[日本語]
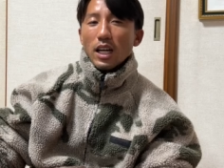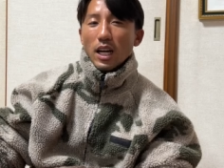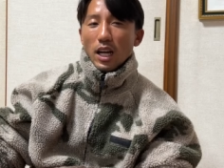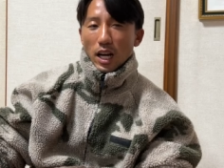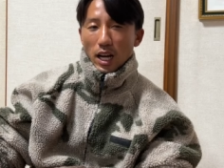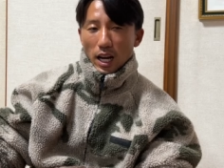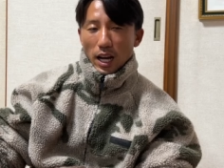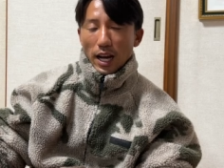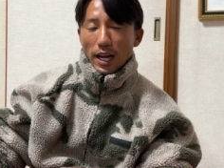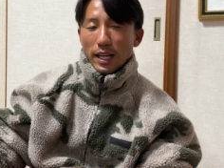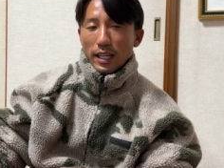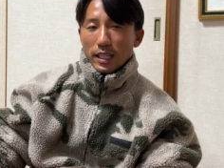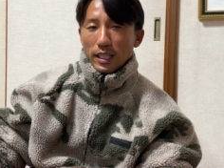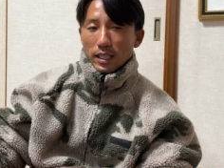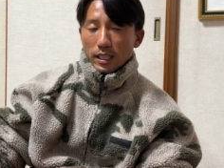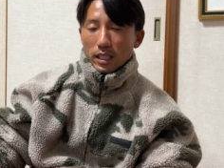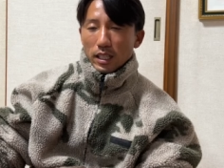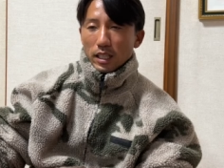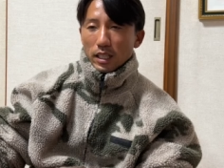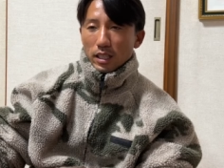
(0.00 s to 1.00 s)
はい。
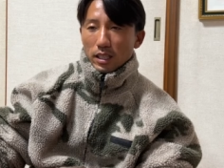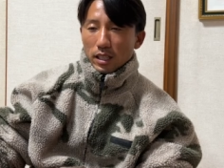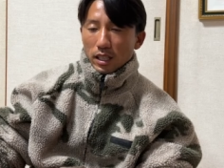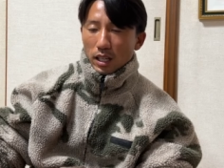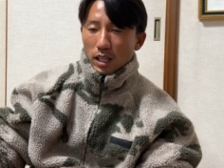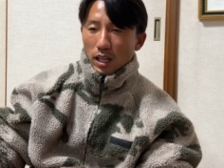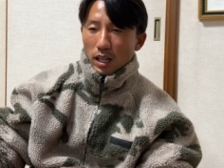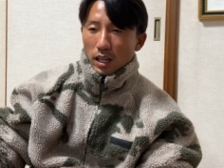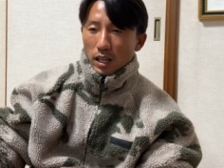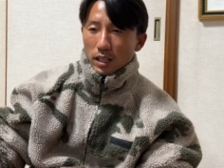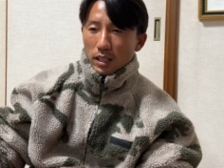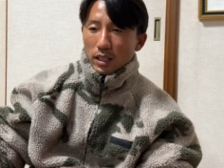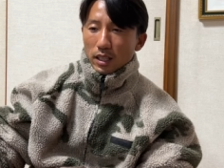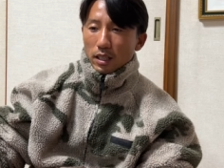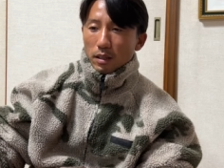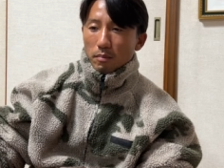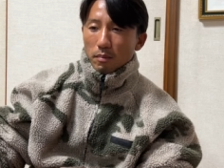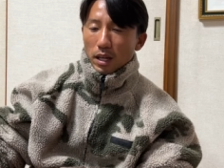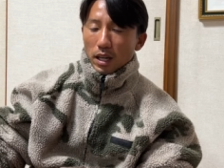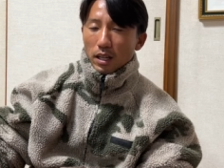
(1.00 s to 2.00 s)
で、
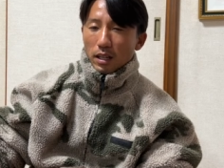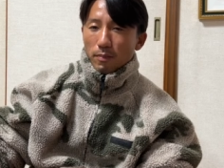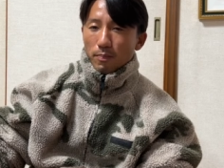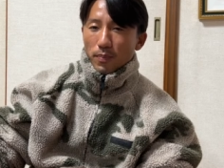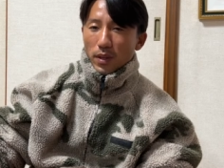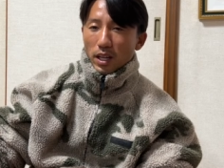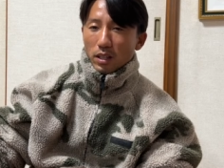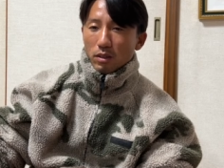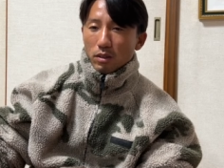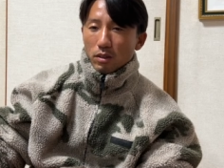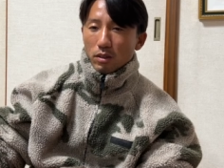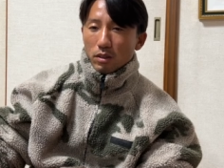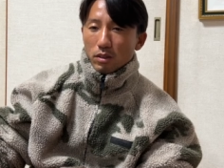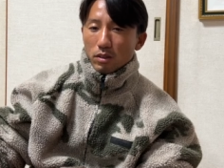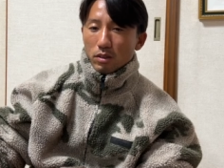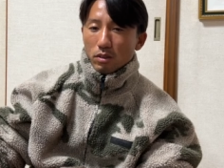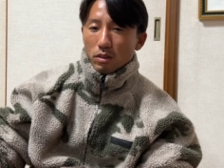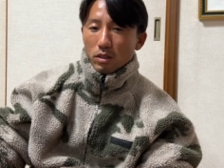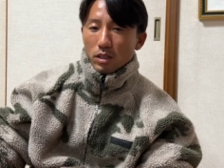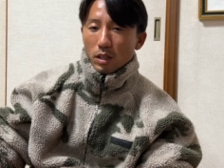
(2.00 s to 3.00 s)
まあ、あの、
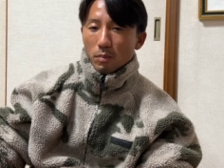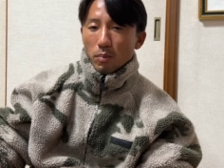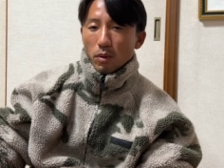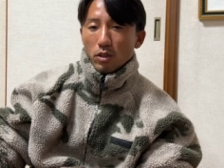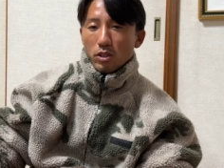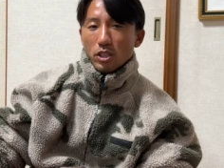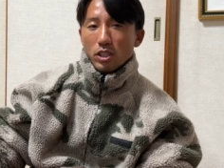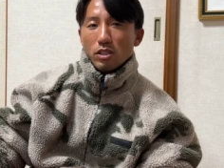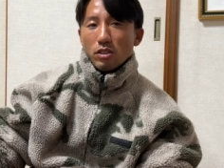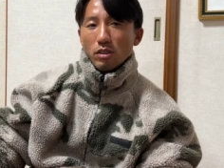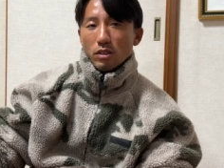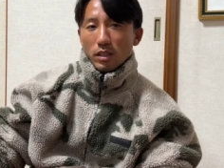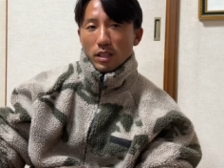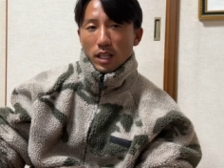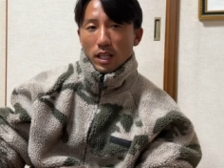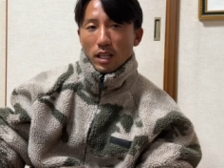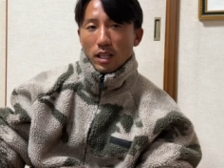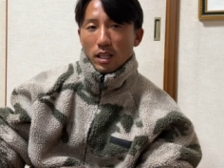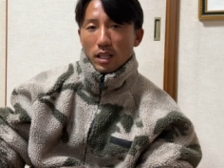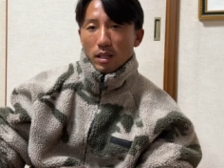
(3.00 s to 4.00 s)
そういったポジション
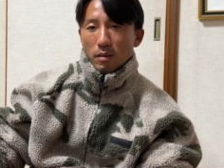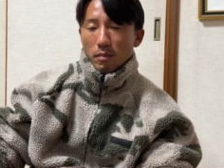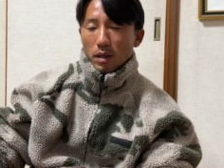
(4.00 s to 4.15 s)
ね。